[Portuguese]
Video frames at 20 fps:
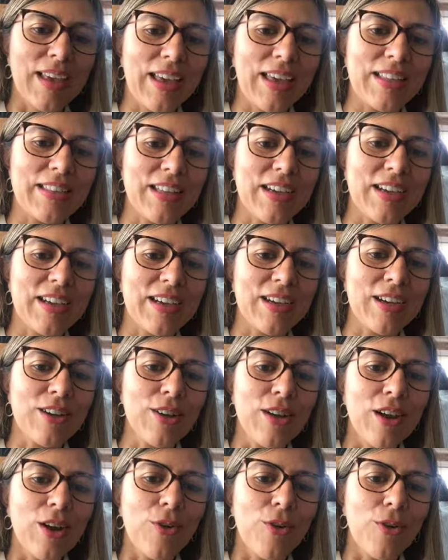
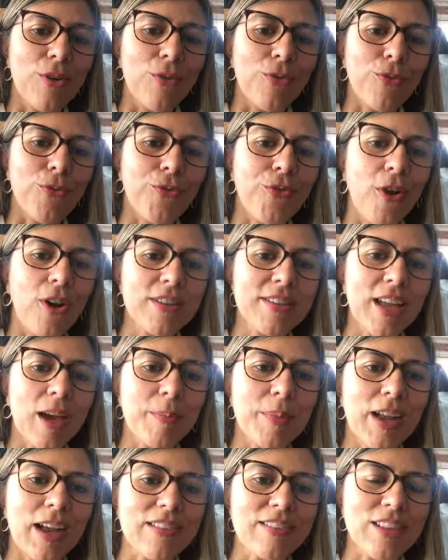Renan. Um forte
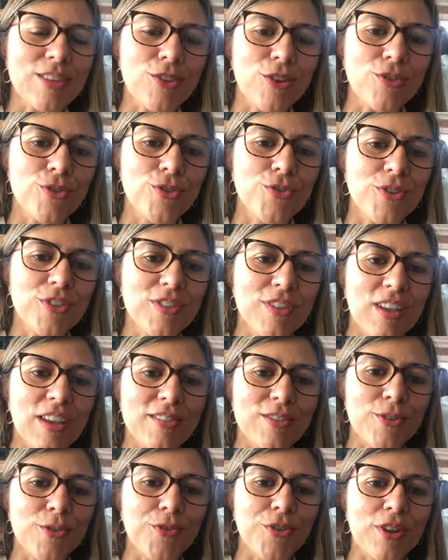abraço a todos
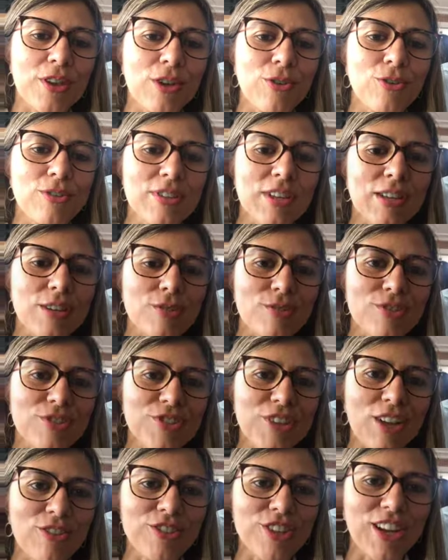vocês e fique com
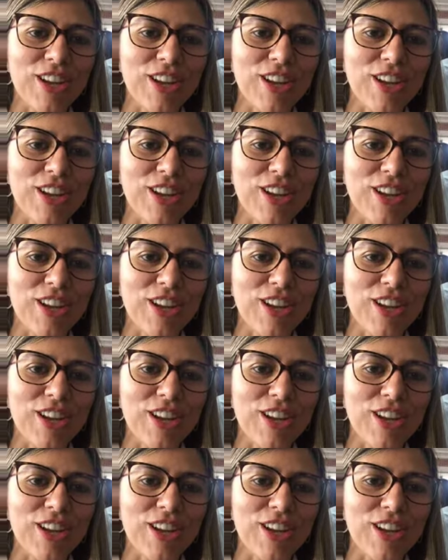Deus. Tchau,